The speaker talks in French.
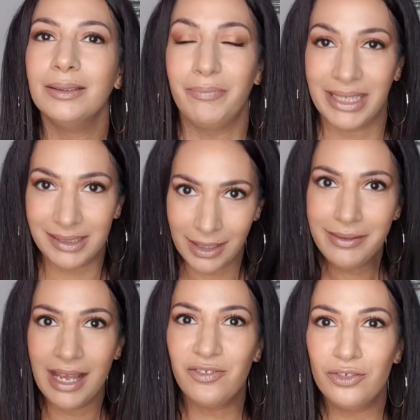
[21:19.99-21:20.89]

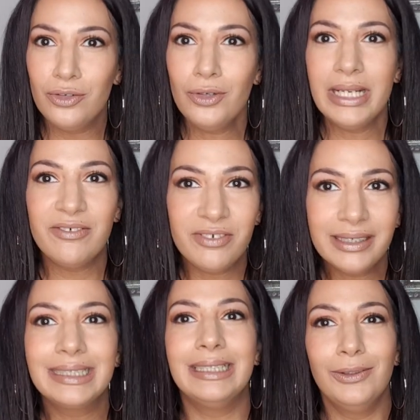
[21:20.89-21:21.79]
Personne n'a vu les
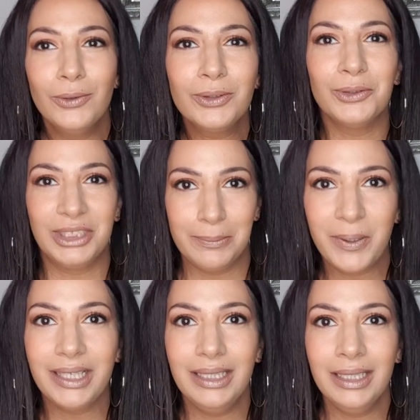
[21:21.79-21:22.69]
20 kilos que j'ai
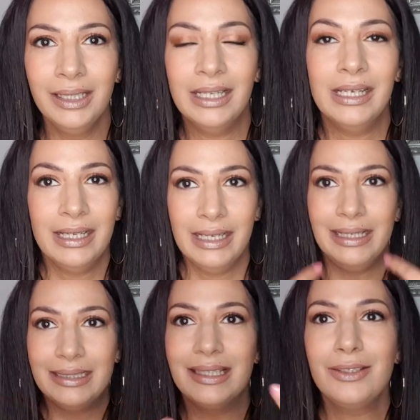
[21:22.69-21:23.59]
pris,
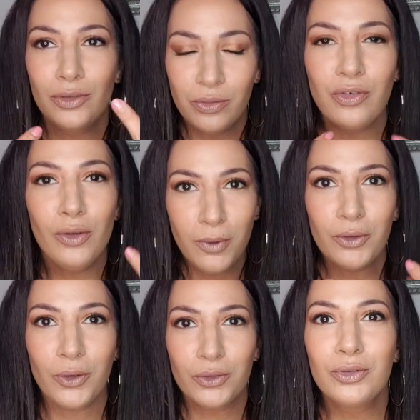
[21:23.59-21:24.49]
les essoufflements
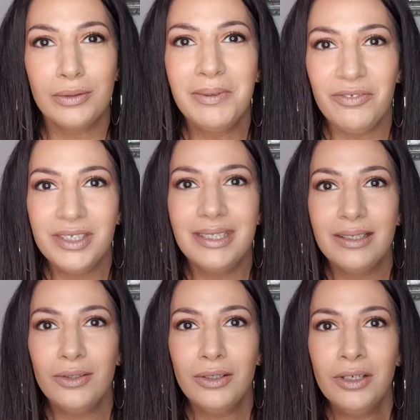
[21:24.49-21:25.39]
dans toutes mes
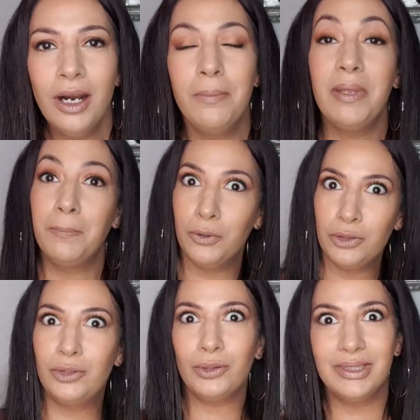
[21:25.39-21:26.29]
vidéos, mes
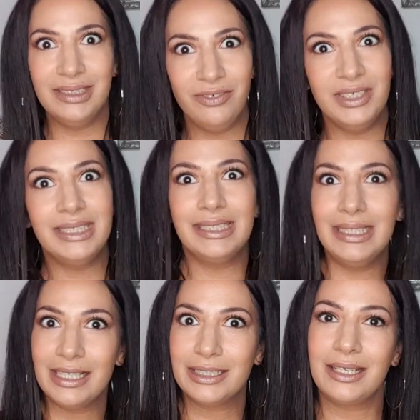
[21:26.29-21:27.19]
postures
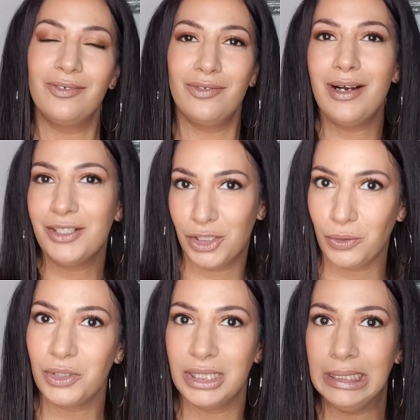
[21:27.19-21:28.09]
difficiles à chaque fois à
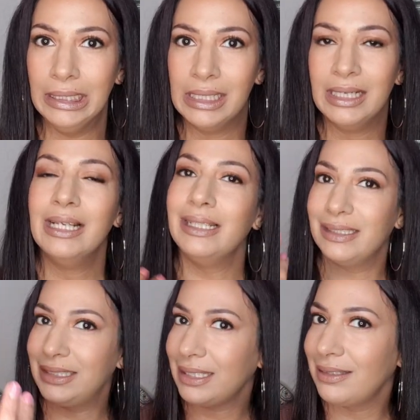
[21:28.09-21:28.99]
changer, les
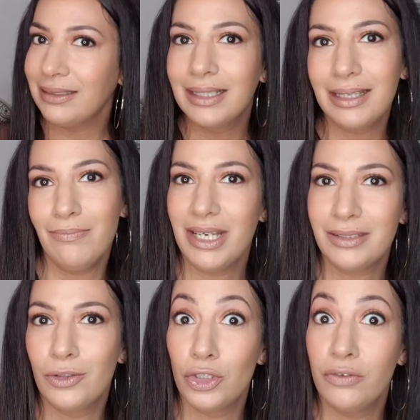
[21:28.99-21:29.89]
certaines
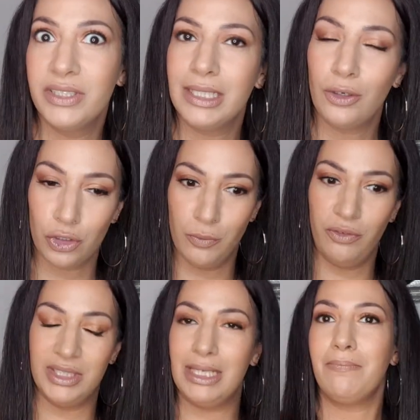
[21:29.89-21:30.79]
grimaces que je faisais quand je me
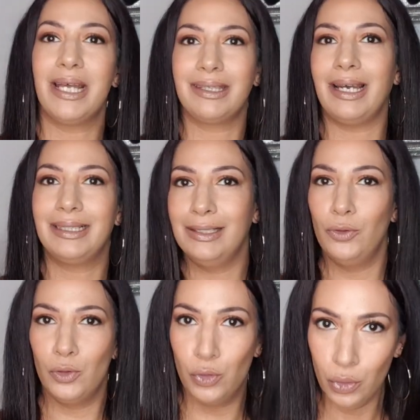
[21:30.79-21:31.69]
faisais matraquer
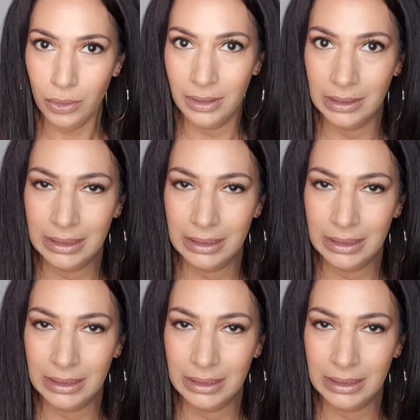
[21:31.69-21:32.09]
de coups.